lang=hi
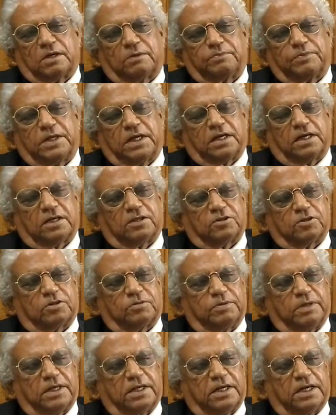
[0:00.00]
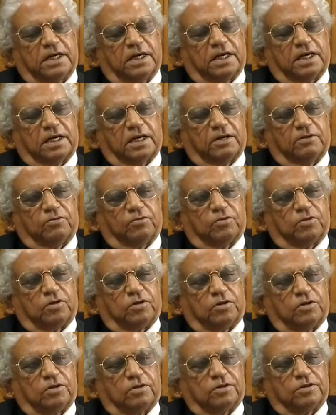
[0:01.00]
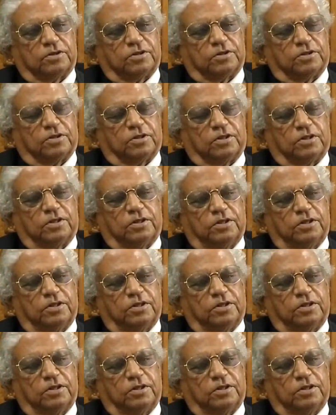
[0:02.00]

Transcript: अब दिक्कत उसमें यह है कि वो जो